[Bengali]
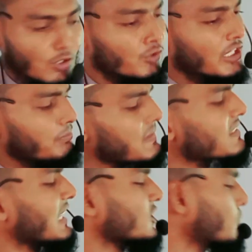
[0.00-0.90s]
তখন এর
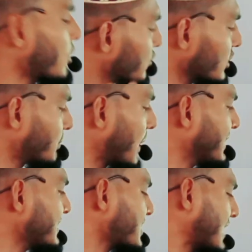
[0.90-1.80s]
বিস্তারিত বর্ণনা
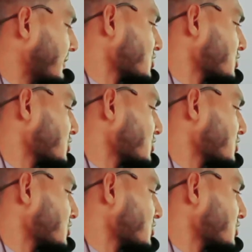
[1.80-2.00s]
পাবেন যেটা